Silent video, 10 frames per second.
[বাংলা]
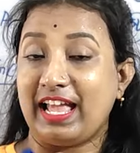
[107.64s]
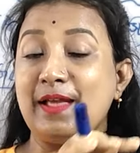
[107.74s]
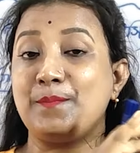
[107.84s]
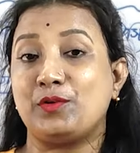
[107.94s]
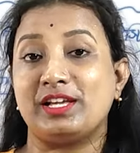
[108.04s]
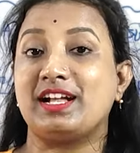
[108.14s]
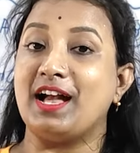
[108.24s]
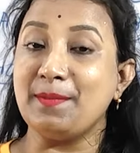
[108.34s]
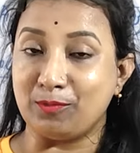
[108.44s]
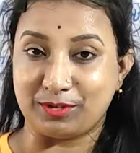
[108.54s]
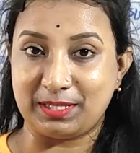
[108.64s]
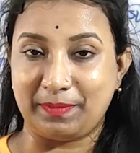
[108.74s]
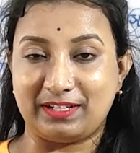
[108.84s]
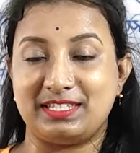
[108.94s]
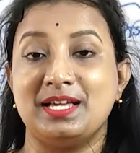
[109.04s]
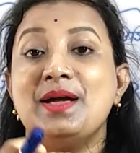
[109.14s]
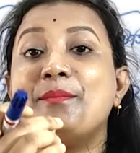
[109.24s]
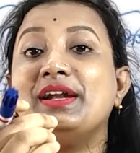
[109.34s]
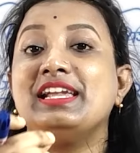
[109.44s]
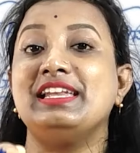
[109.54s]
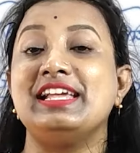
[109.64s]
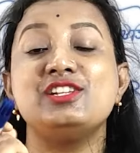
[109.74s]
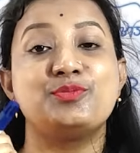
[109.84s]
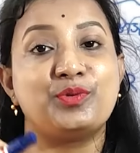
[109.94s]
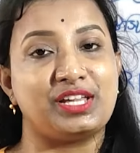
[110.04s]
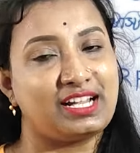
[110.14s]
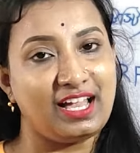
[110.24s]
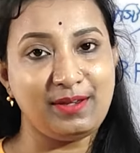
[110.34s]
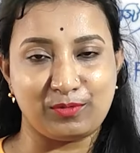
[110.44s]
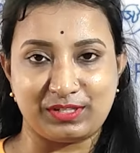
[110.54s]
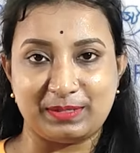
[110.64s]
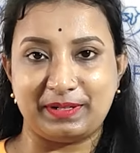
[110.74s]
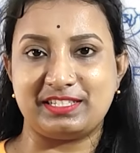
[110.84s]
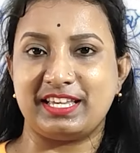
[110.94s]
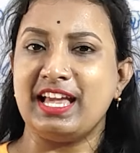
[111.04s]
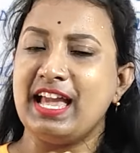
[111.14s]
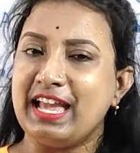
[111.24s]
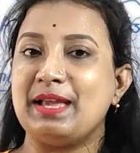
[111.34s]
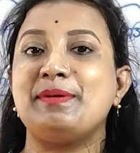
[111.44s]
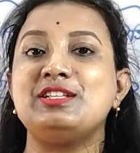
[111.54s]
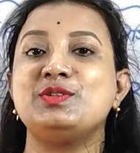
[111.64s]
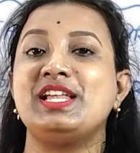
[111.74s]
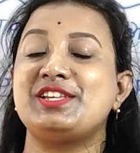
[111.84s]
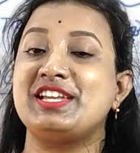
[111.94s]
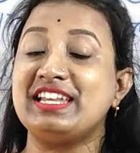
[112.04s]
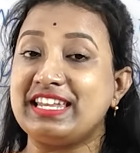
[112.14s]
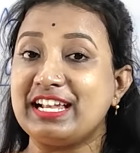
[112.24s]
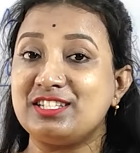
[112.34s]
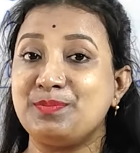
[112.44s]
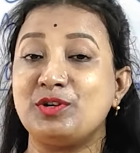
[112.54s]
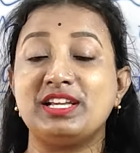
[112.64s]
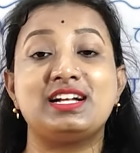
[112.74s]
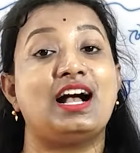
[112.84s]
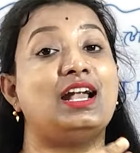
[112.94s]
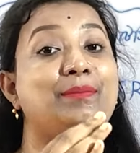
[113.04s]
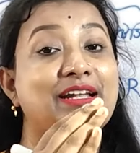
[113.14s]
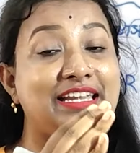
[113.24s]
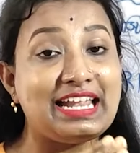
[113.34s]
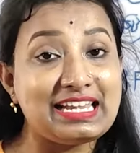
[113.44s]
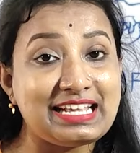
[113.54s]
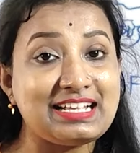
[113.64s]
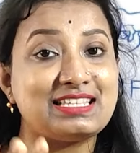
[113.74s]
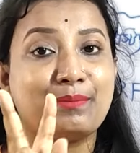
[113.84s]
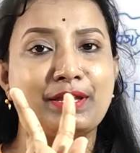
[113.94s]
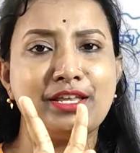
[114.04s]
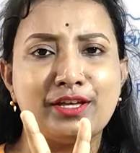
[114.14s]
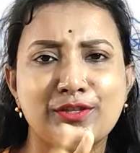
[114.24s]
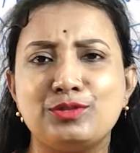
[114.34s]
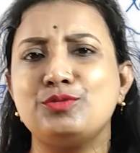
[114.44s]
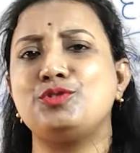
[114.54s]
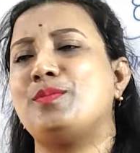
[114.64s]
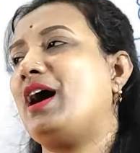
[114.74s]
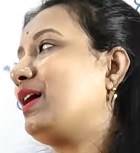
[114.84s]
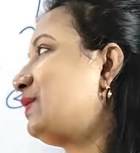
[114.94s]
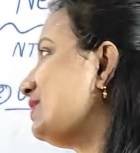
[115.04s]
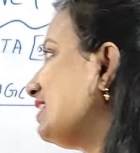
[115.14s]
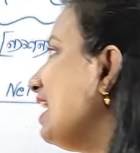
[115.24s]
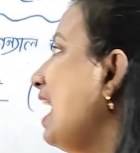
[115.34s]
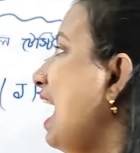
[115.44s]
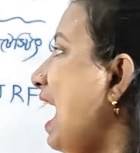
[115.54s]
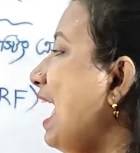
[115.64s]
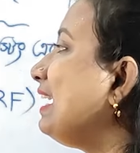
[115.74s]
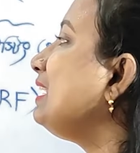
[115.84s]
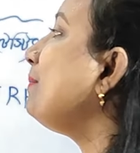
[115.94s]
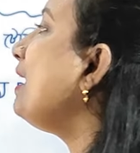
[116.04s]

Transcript: এই পরীক্ষায় বসতে পারছে মানে নেট পরীক্ষায় বসতে পারছে এবার চলে আসি নেট পরীক্ষার বা নেট এক্সামের দুটো ভাগ রয়েছে একটা